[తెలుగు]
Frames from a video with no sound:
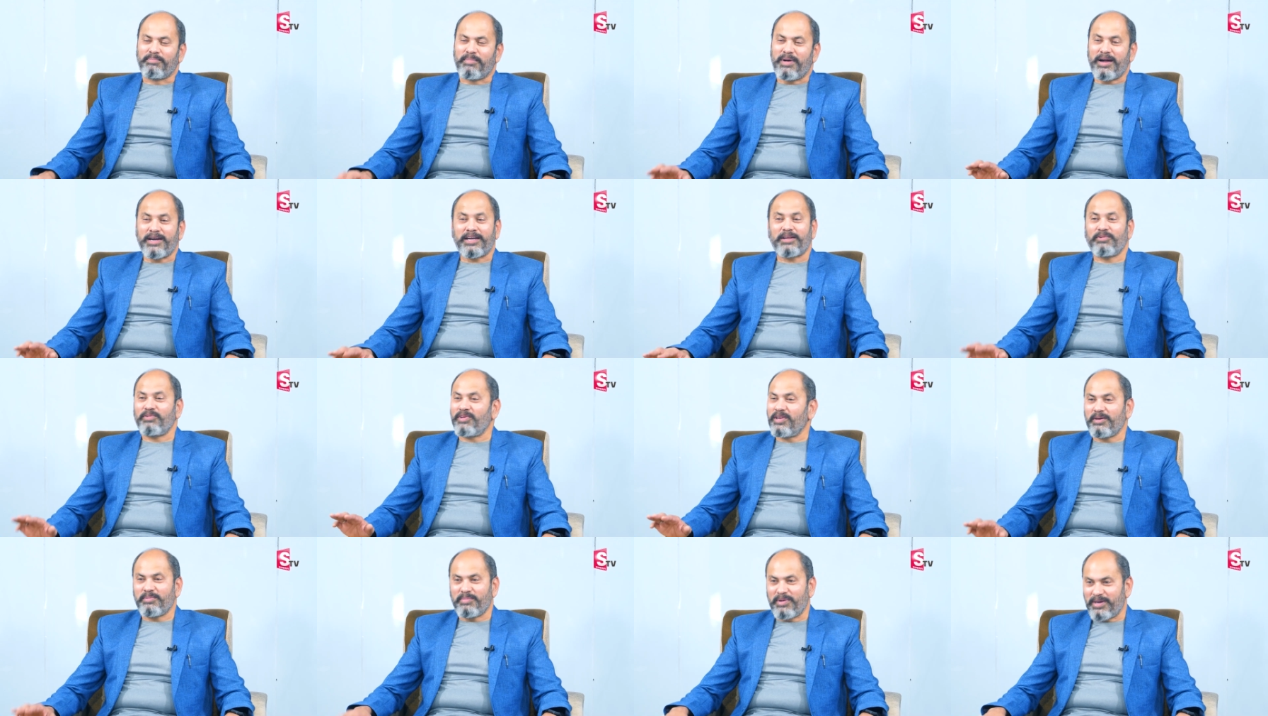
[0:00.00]
మాట
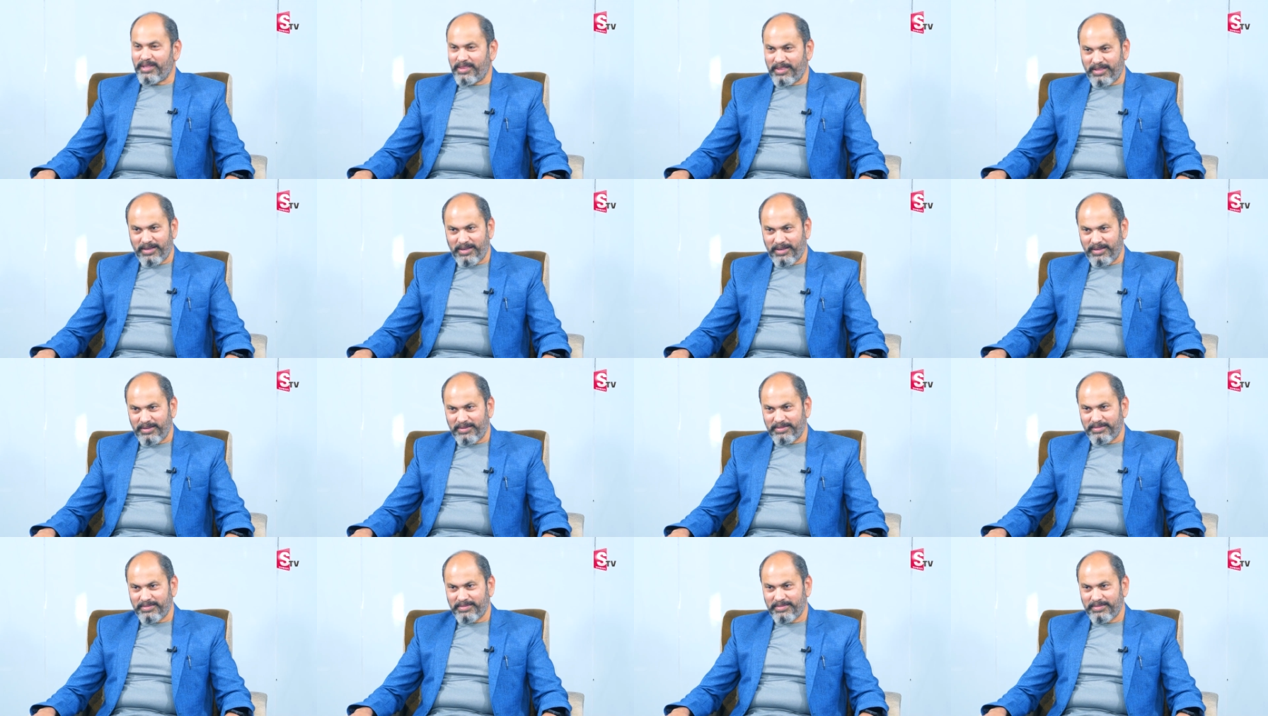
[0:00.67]
వినే భర్త
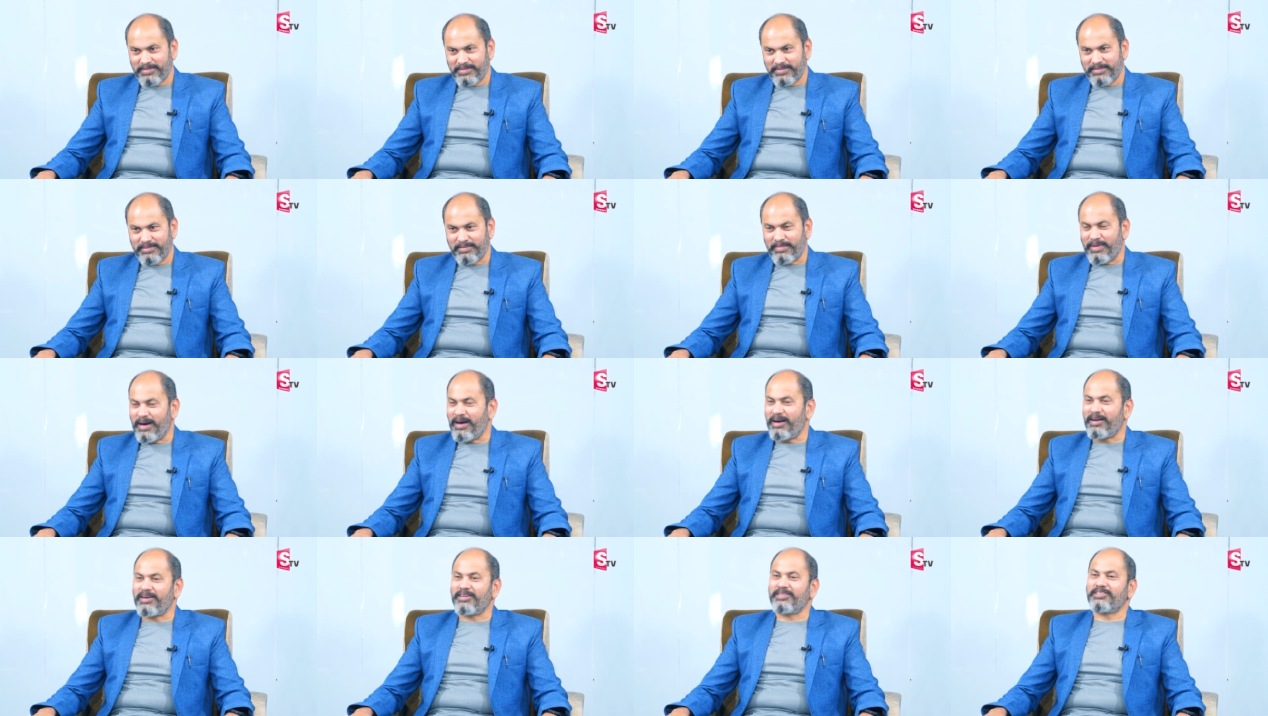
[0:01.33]

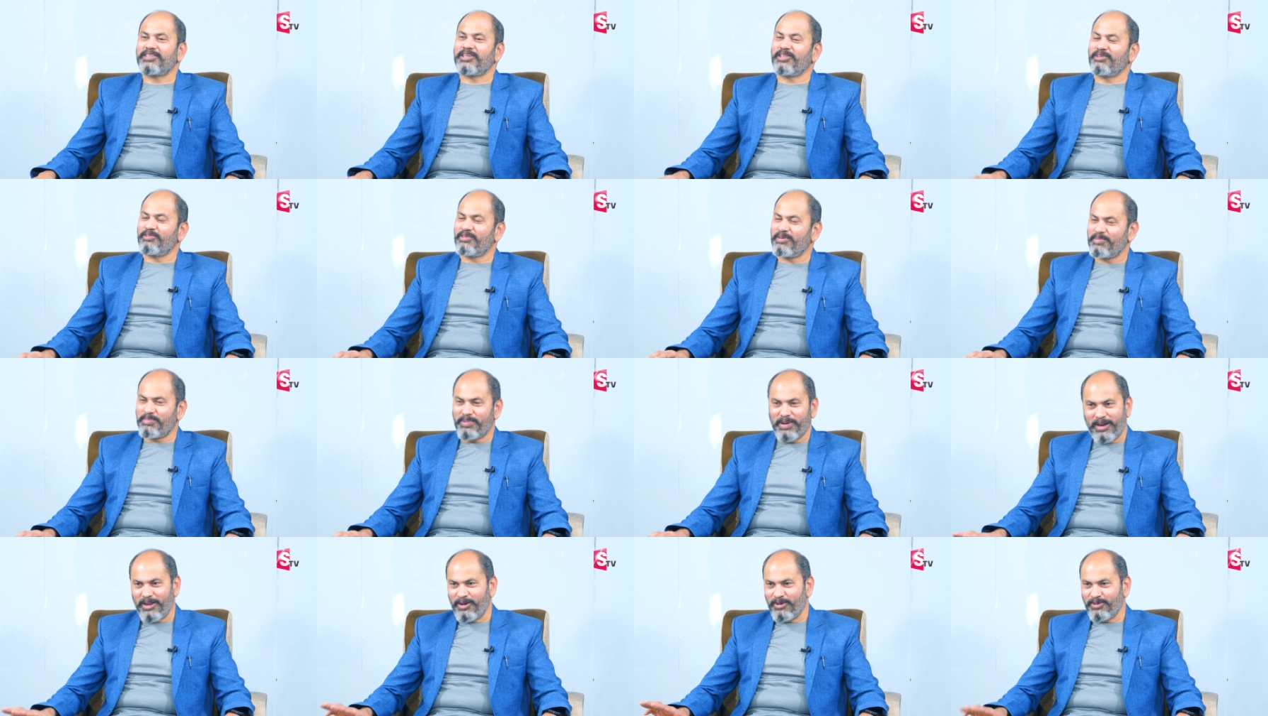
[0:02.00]
బాగా చదివే
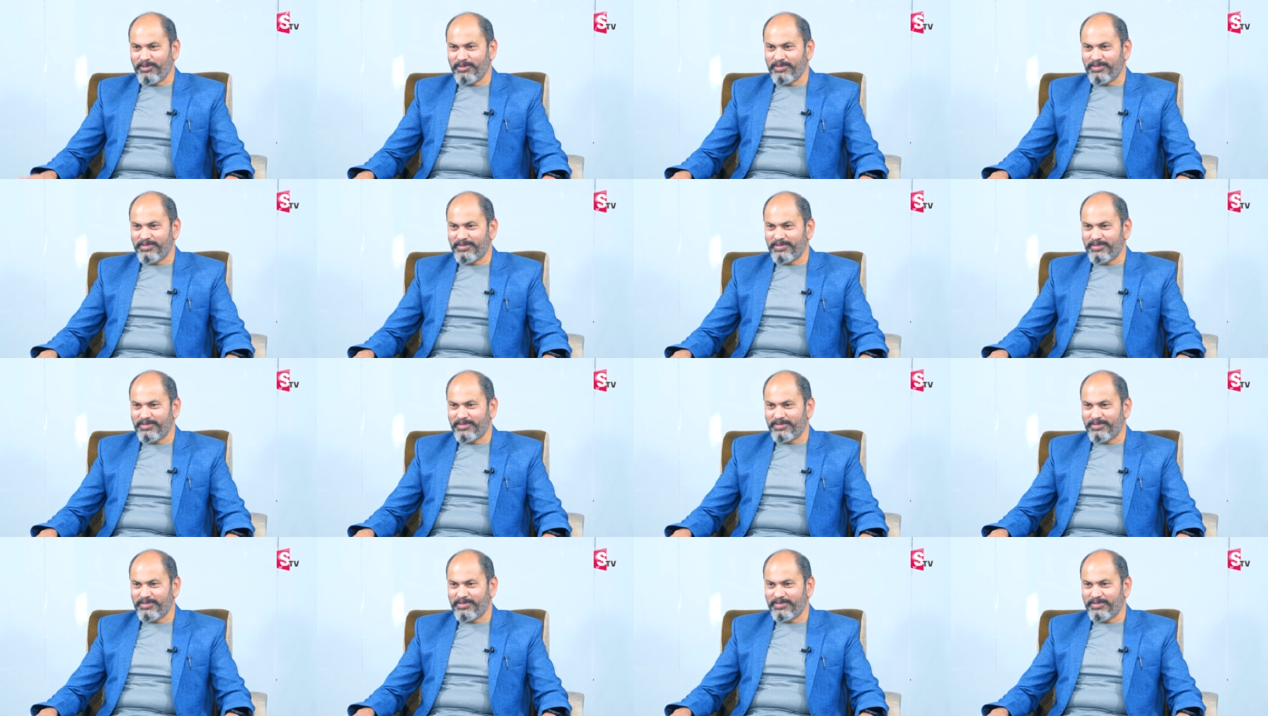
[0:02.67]
పిల్లలు